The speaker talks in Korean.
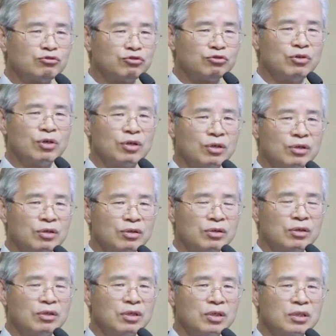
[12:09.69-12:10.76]
죽어요.
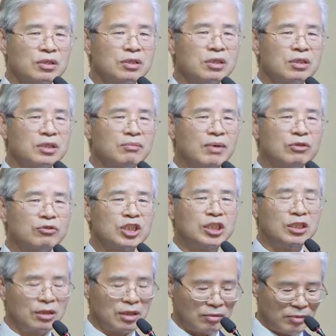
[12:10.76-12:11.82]
그것이 바로
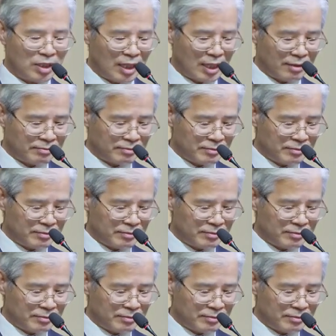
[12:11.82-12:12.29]
지령입니다.